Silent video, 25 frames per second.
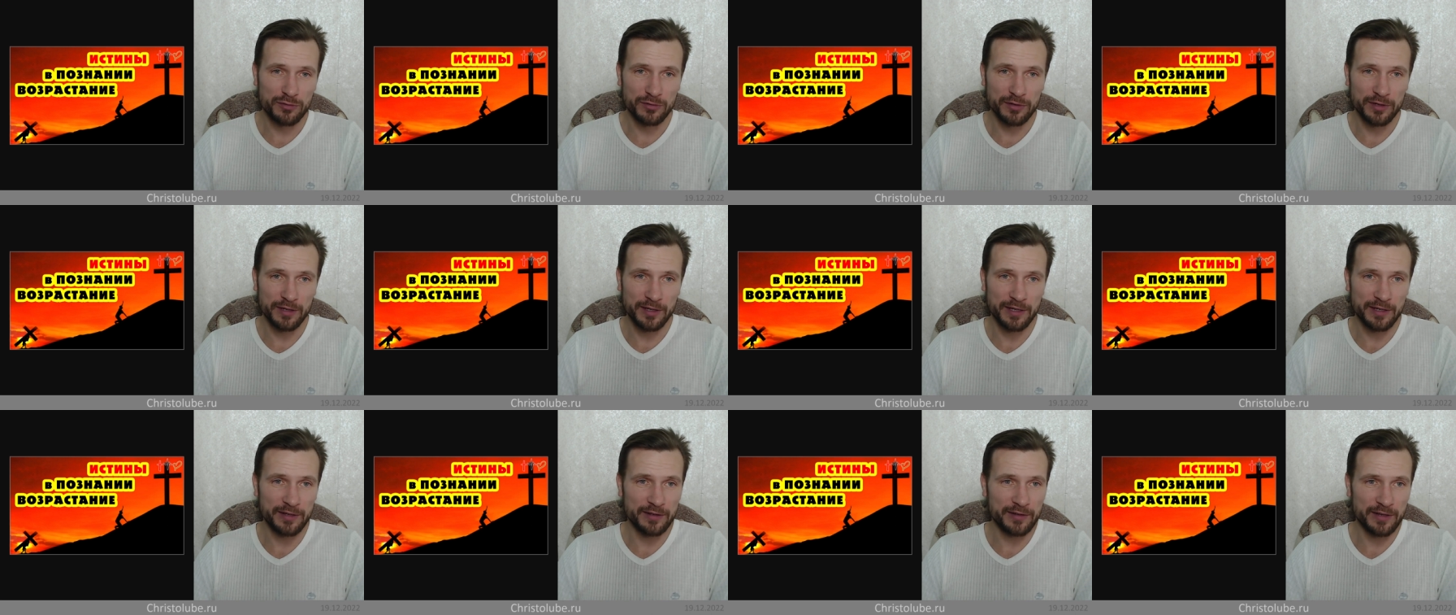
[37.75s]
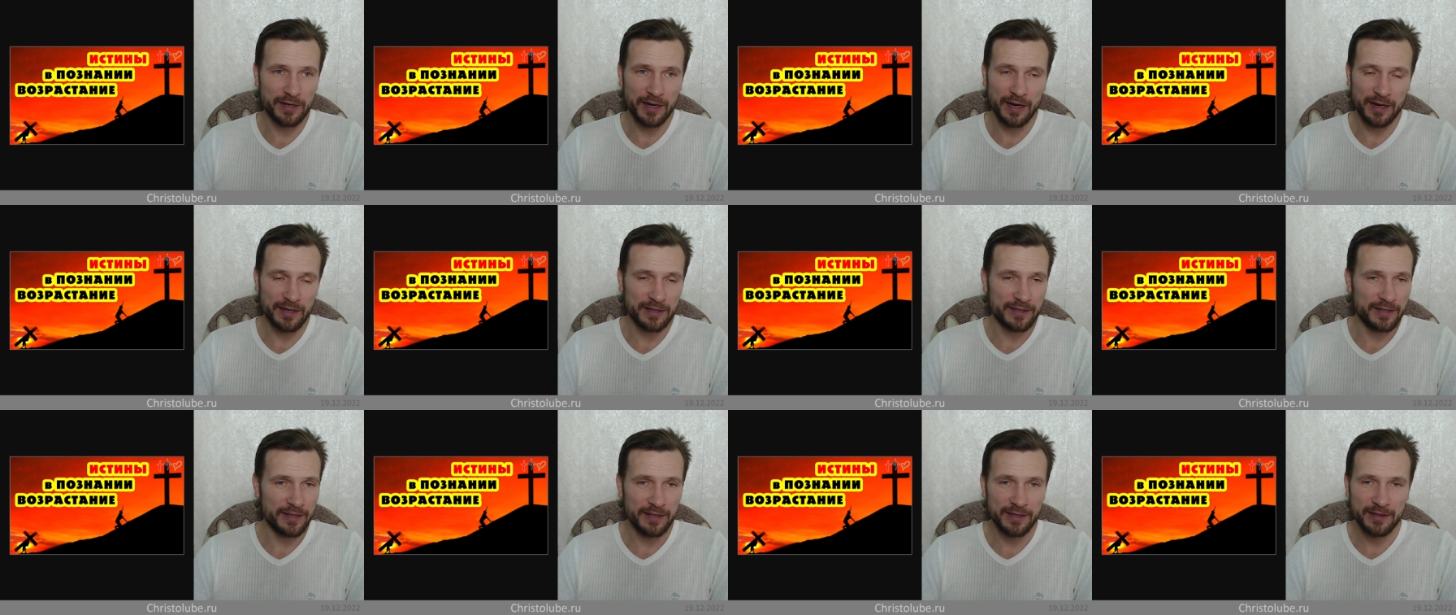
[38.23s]
ни
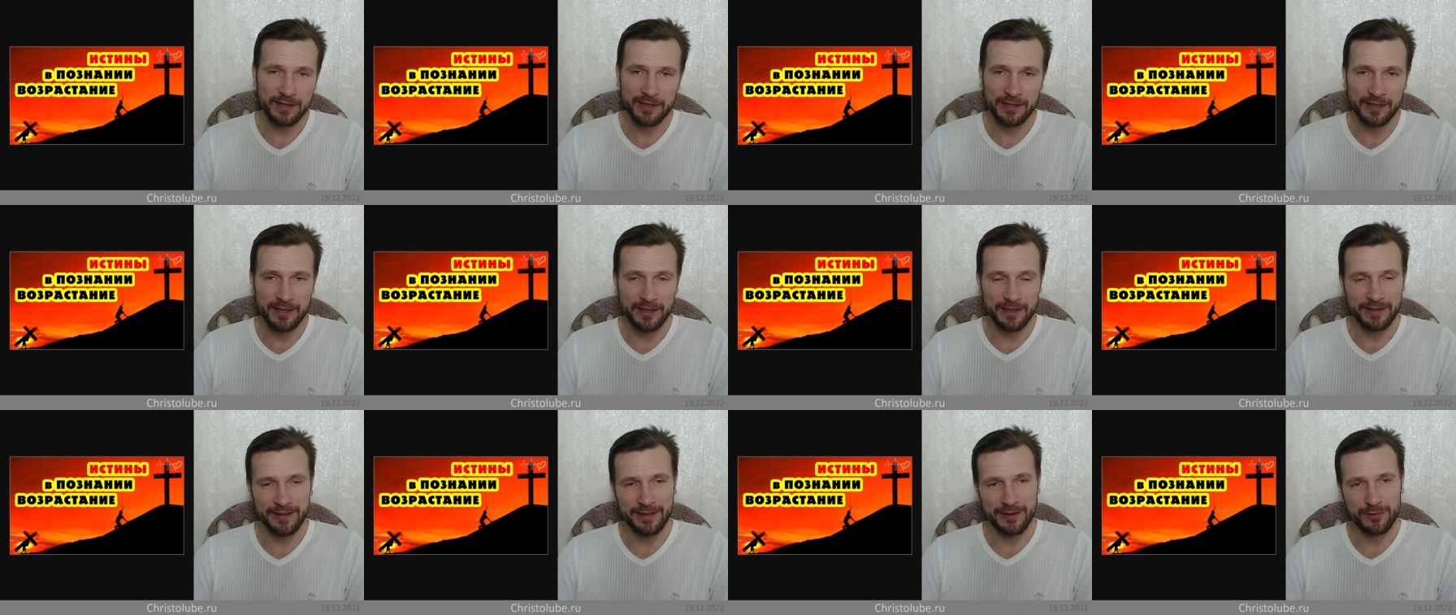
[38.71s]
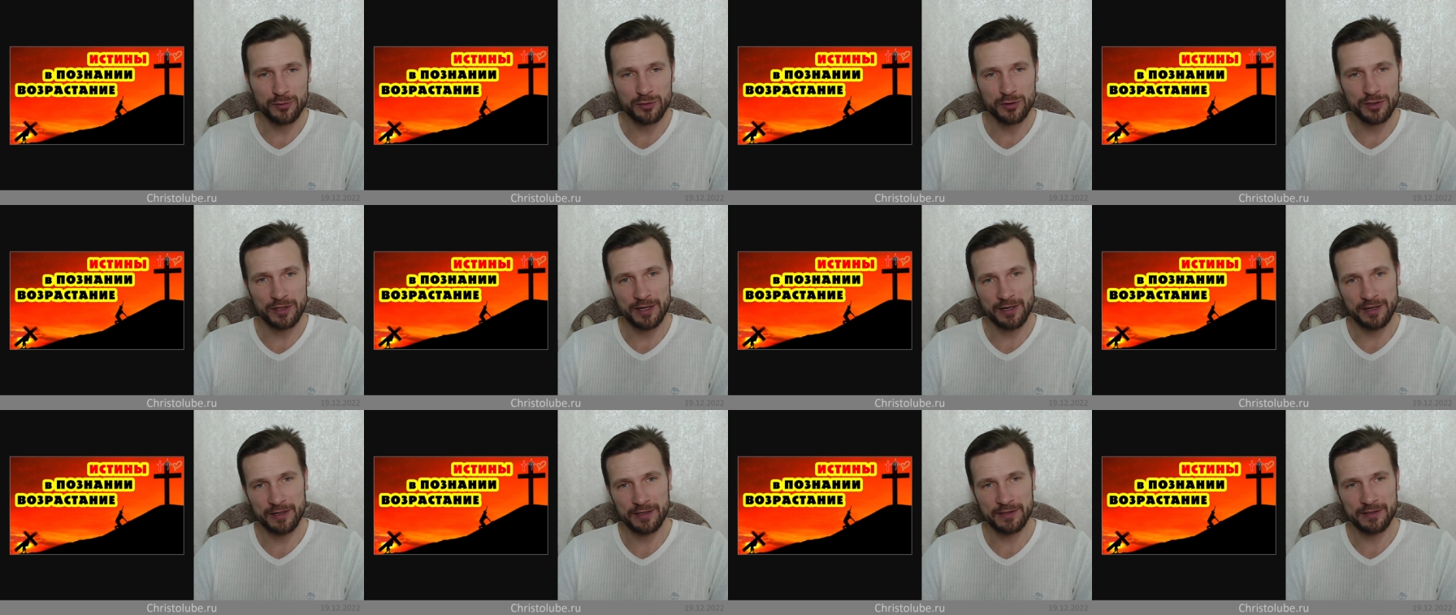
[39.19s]
картинки, ни
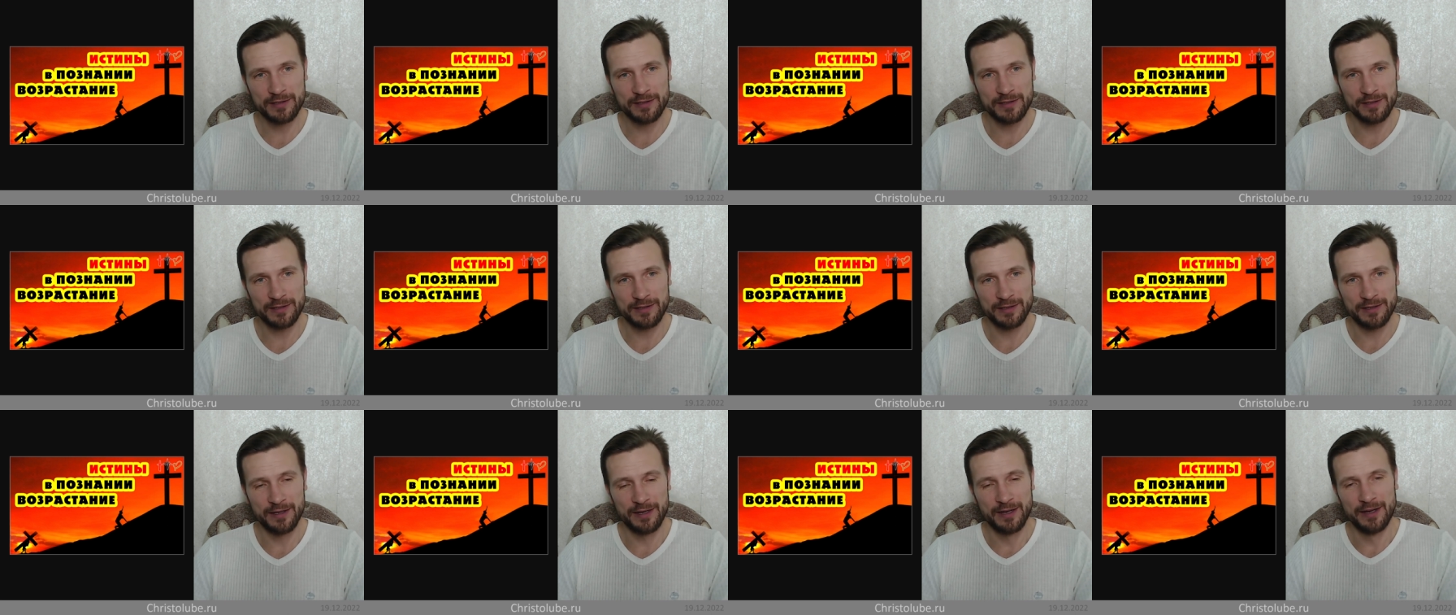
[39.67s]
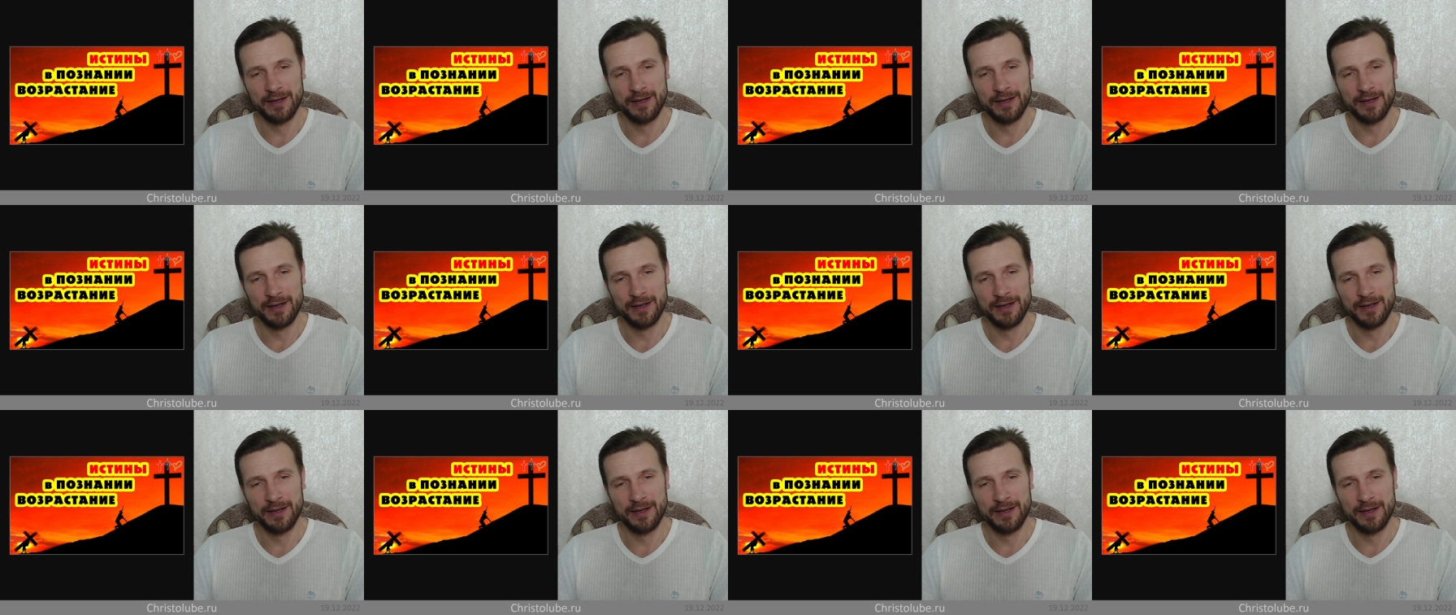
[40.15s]
иллюстрации.